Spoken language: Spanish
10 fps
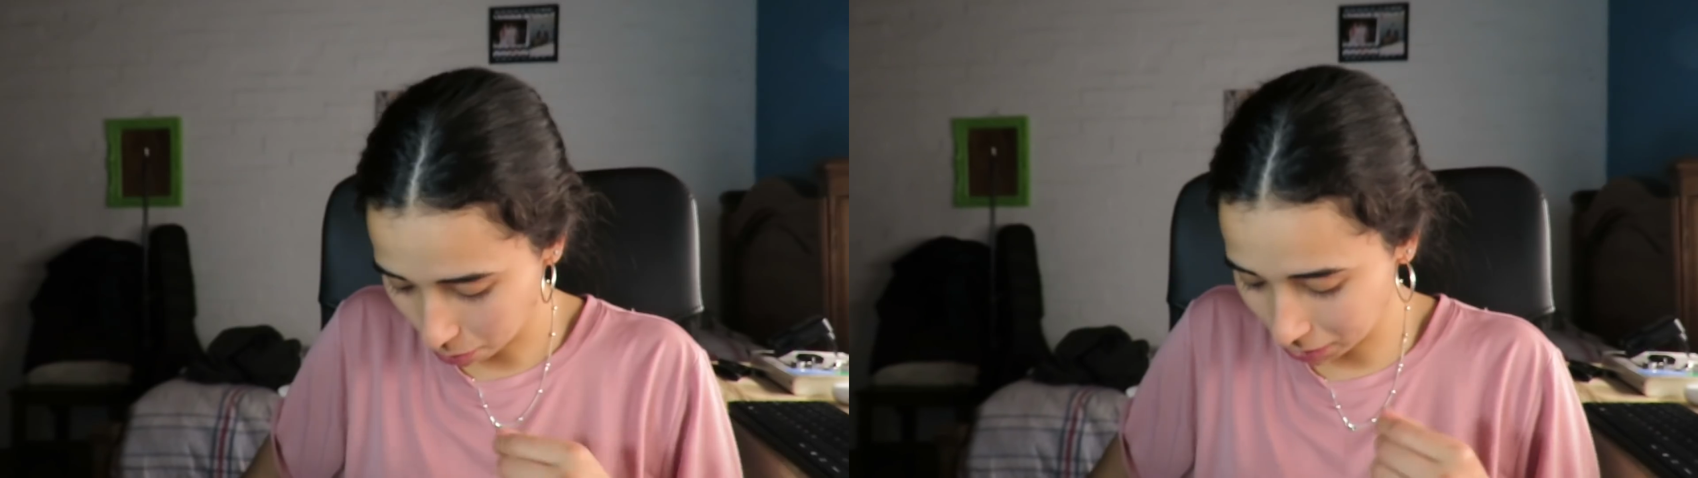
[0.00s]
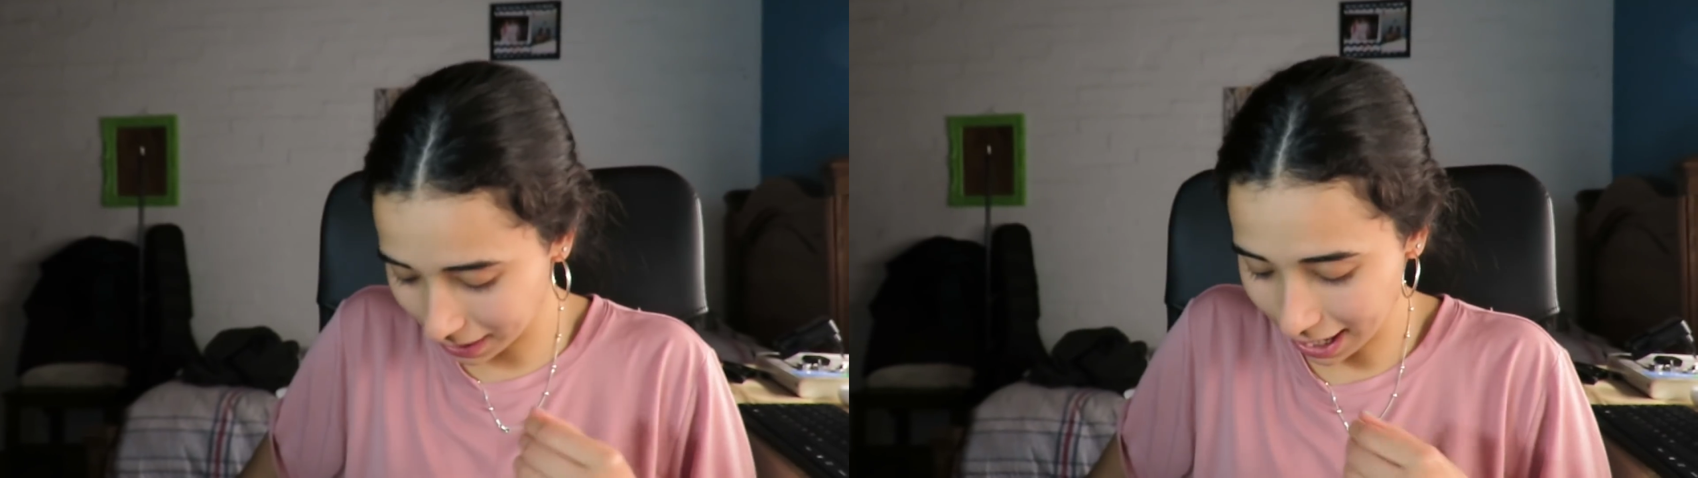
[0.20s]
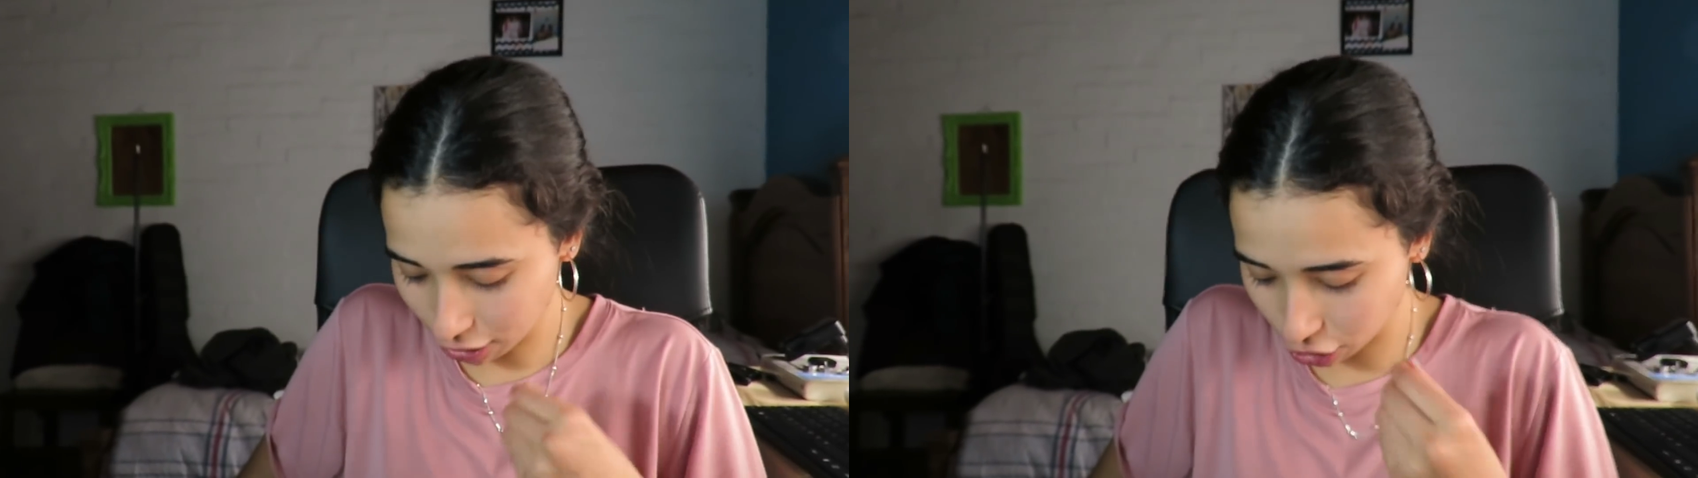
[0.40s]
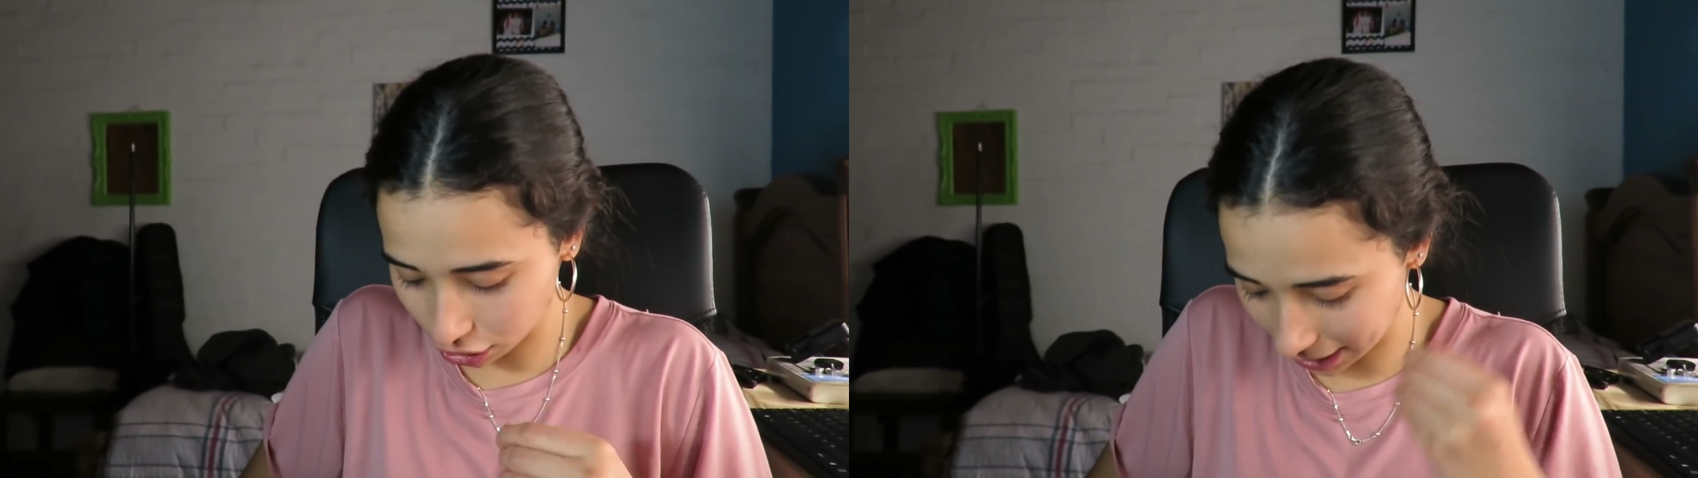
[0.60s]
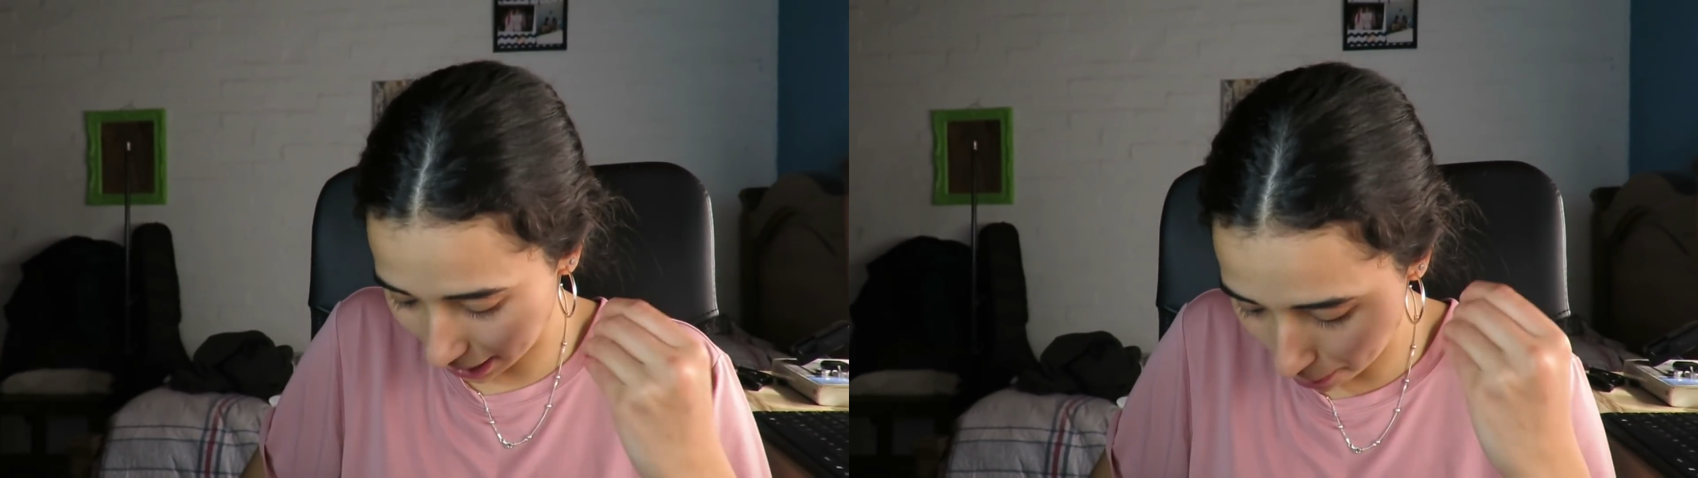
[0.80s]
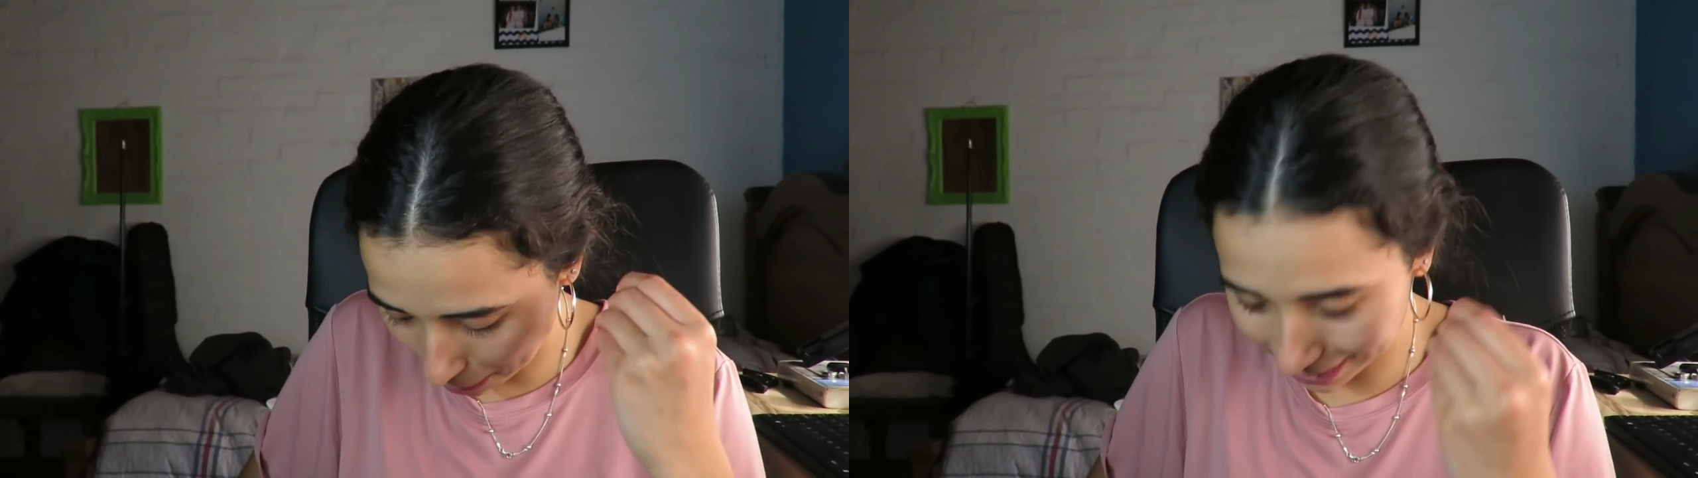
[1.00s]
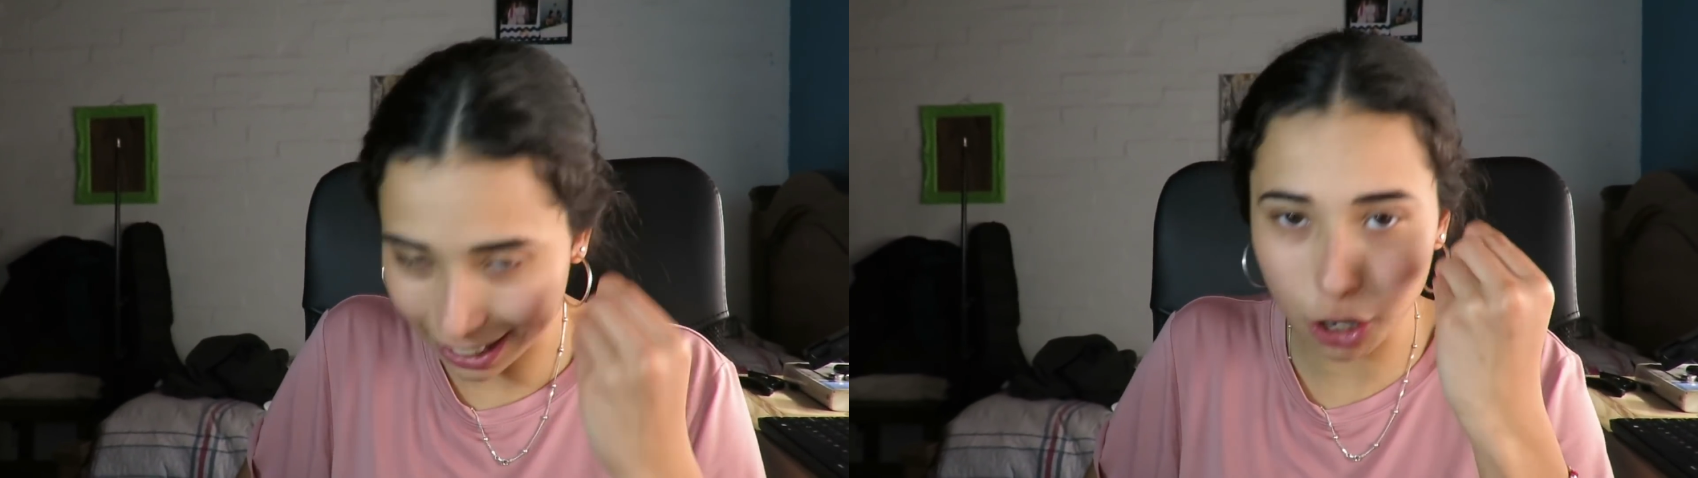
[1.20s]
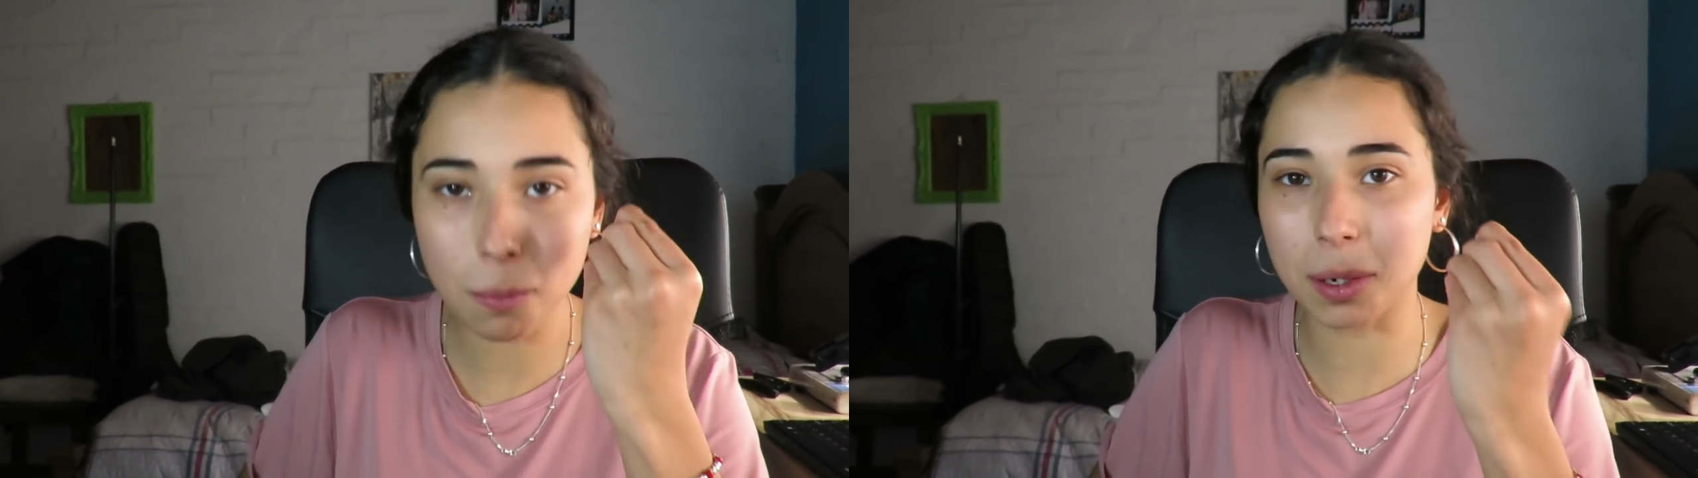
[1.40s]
¿Cómo te vas a cortar el pantalón